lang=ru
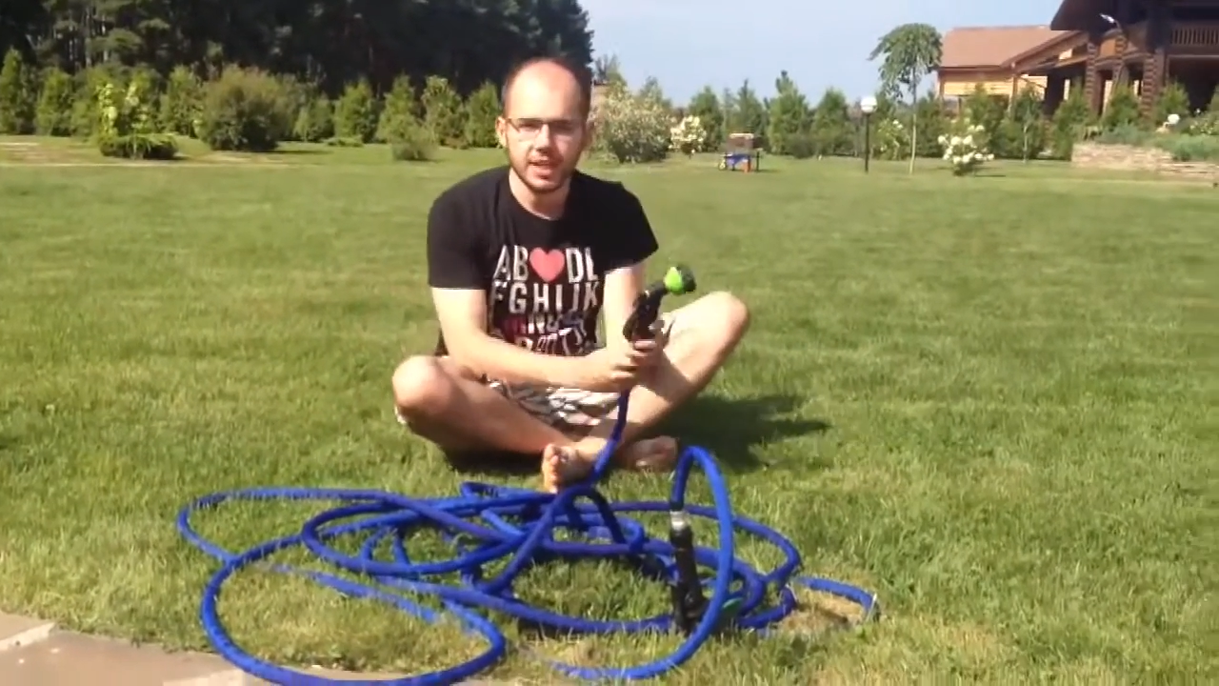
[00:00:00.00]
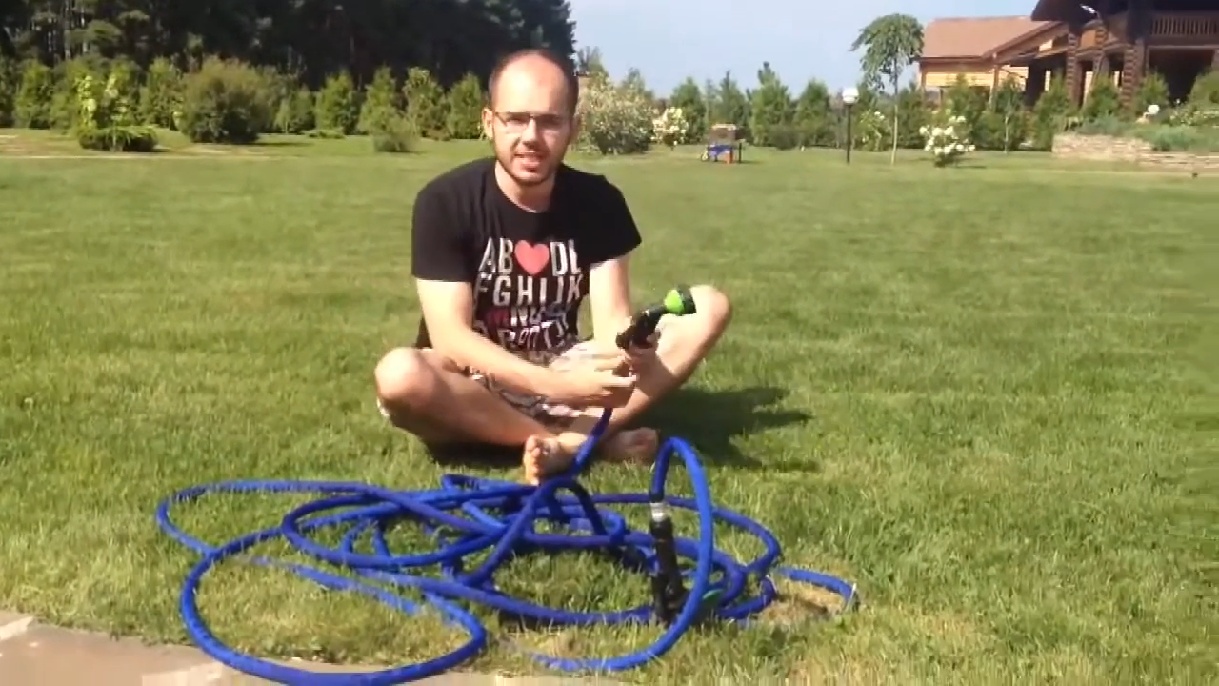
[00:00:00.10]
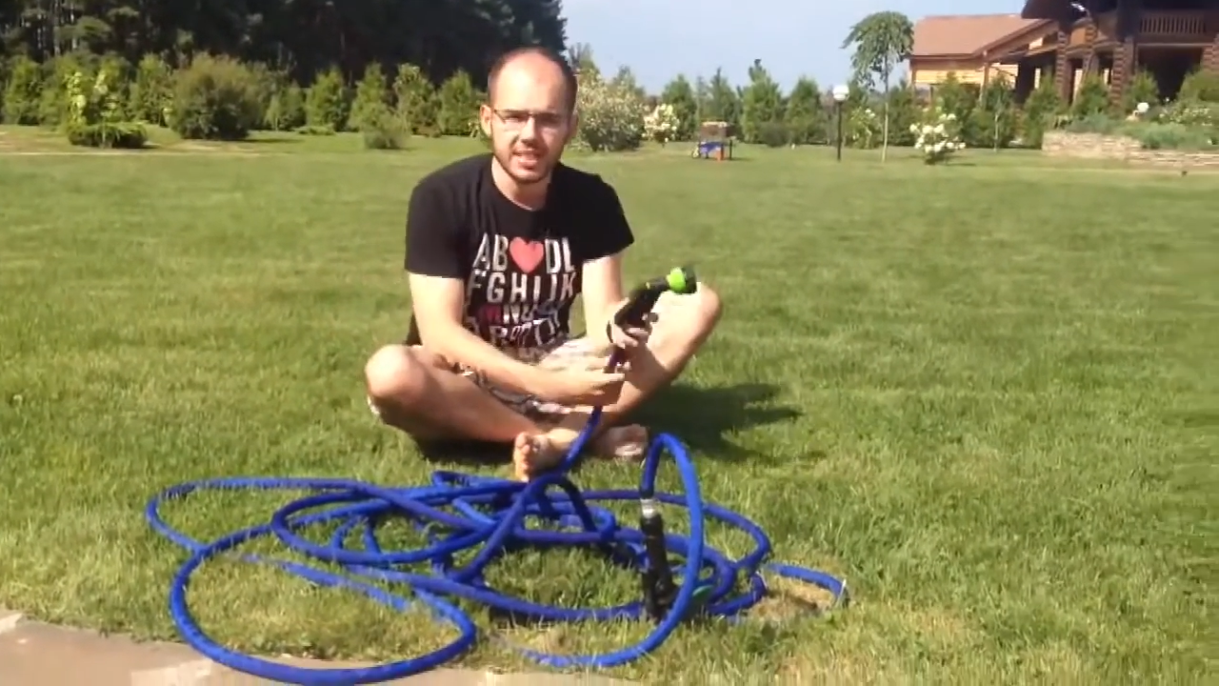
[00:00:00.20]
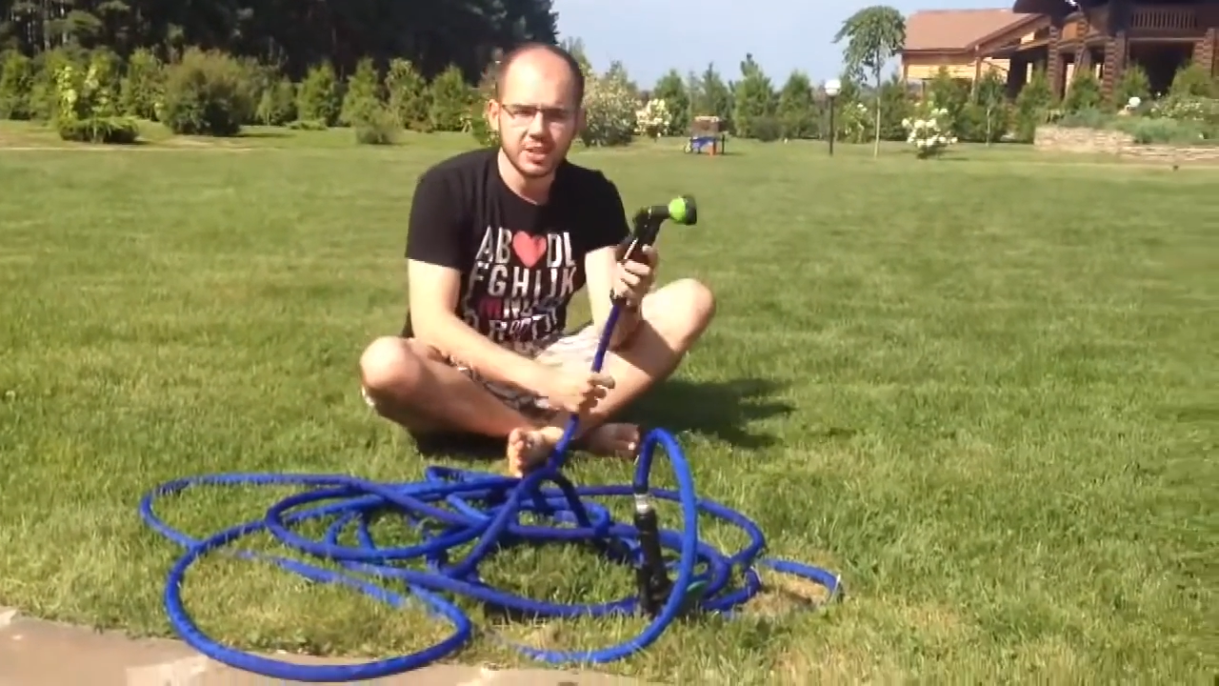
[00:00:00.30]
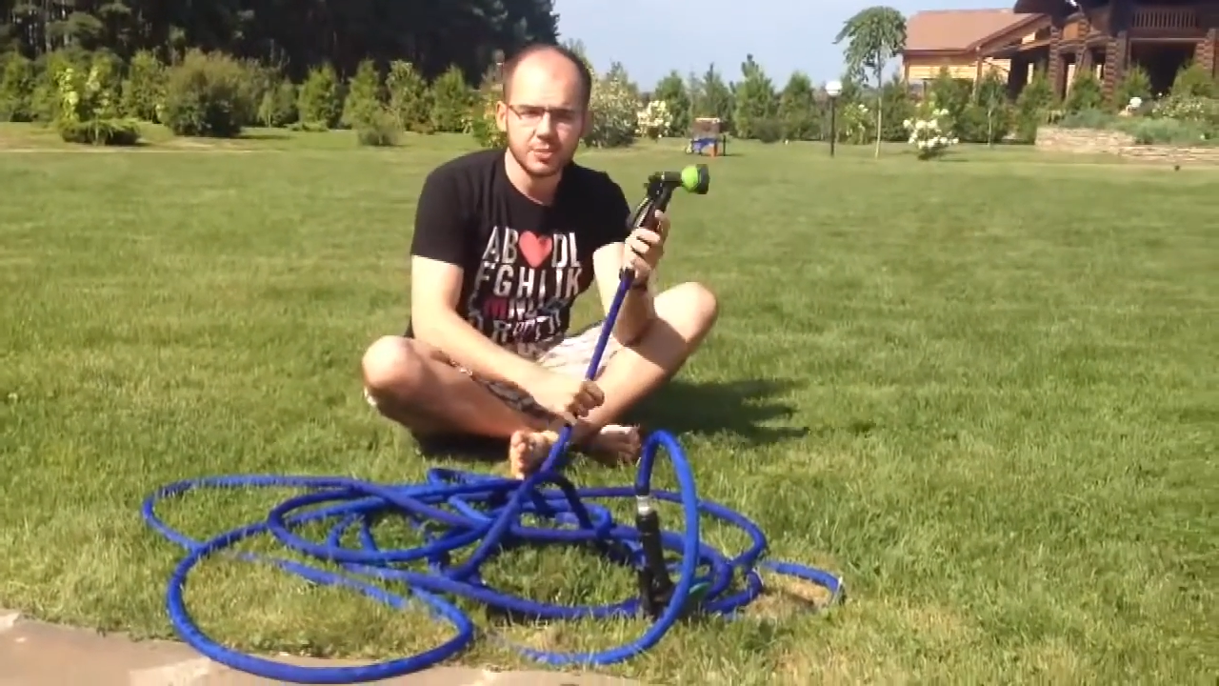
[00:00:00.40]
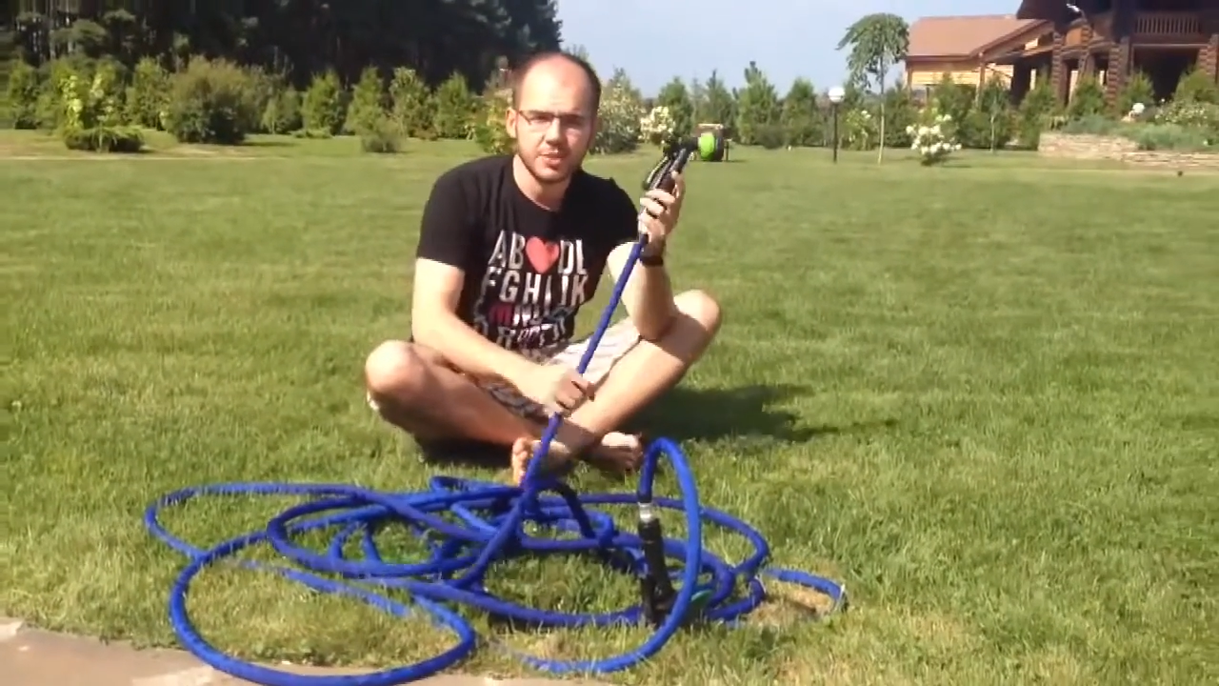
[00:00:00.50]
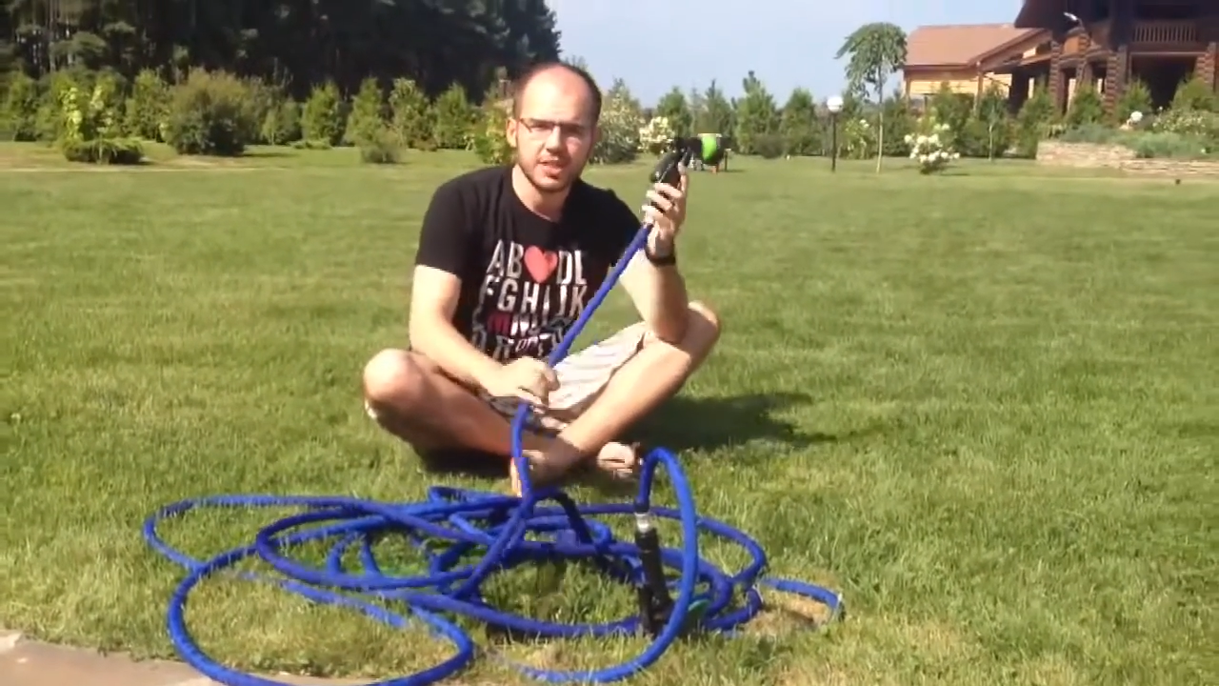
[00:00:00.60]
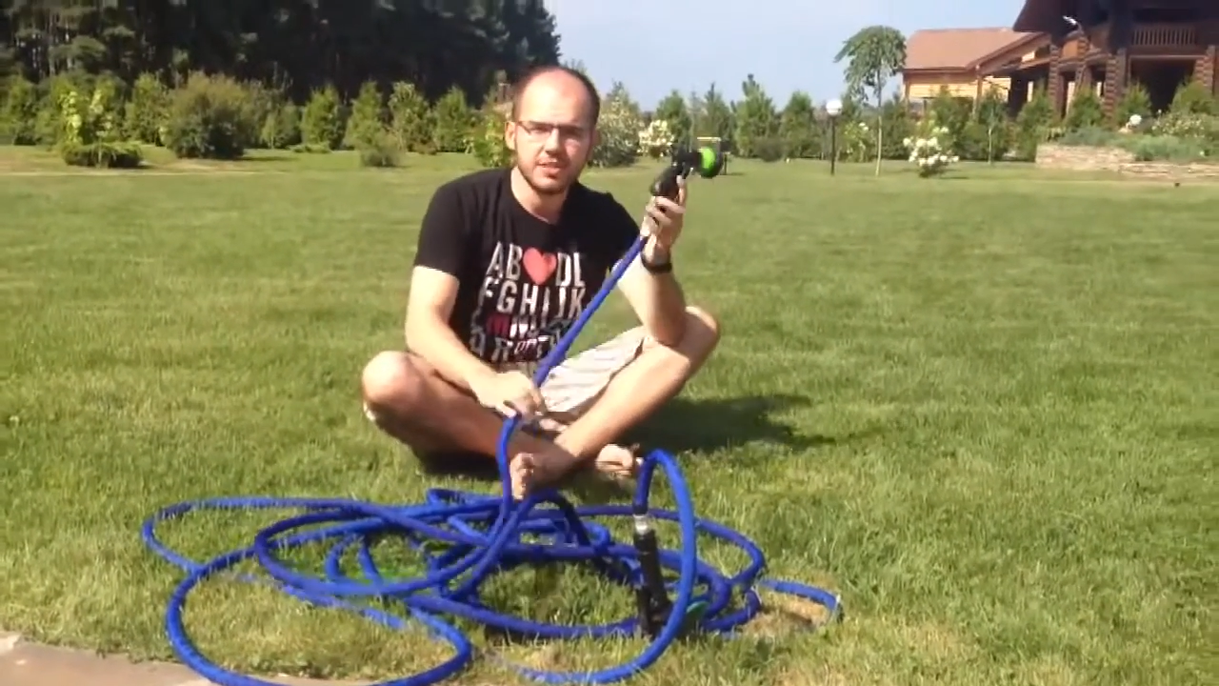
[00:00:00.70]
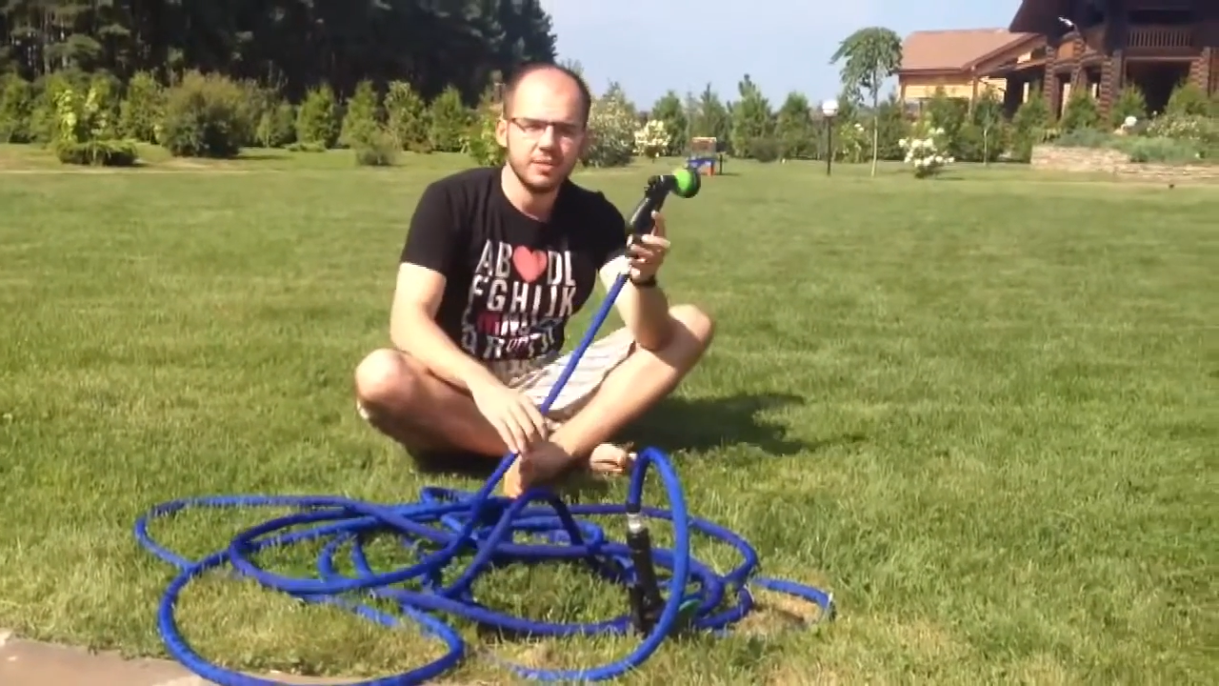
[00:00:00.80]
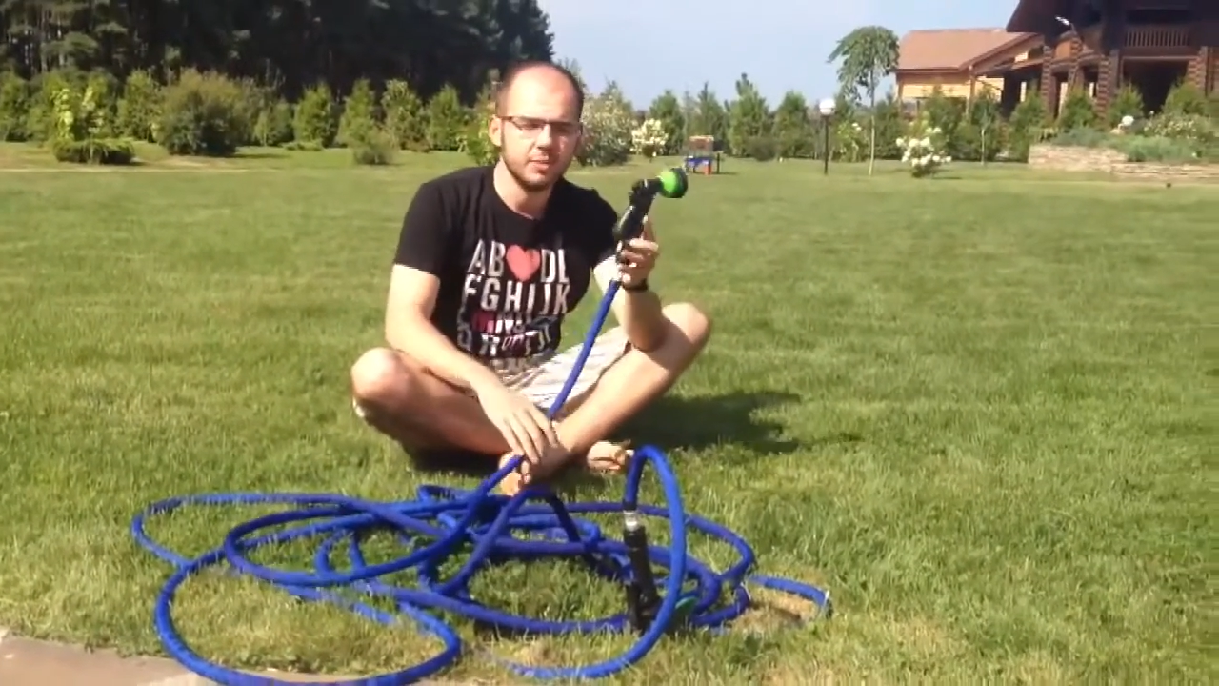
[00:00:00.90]
заказе на нашем
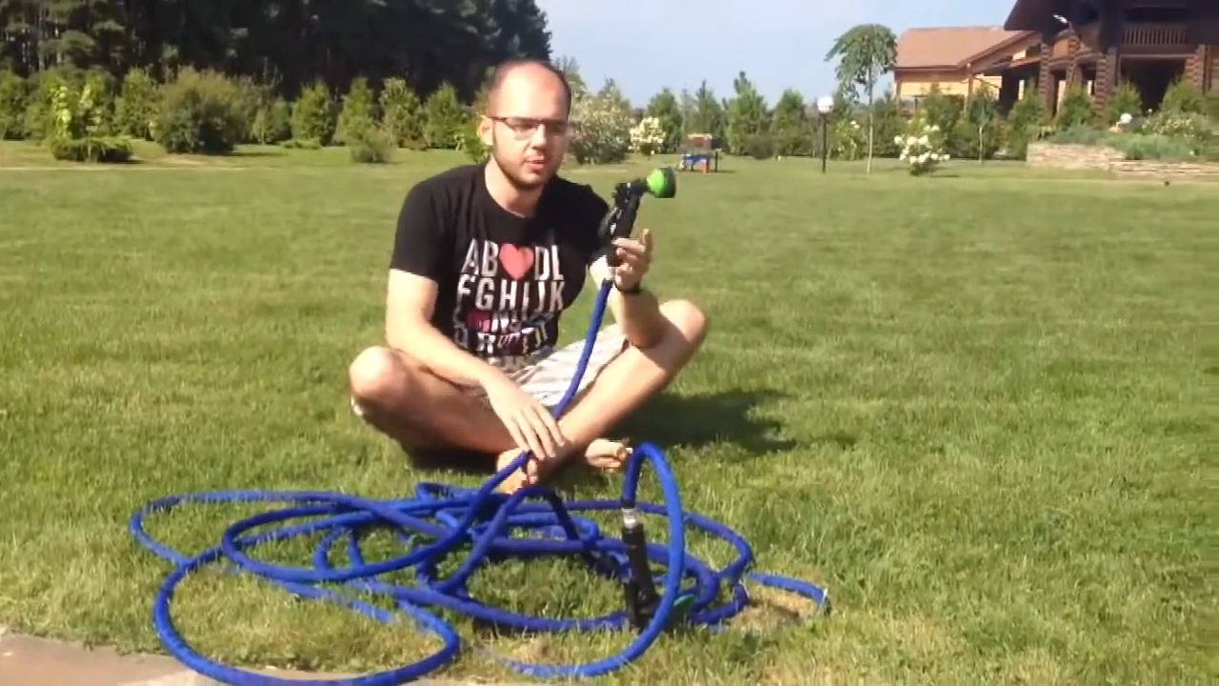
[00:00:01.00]
сайте вы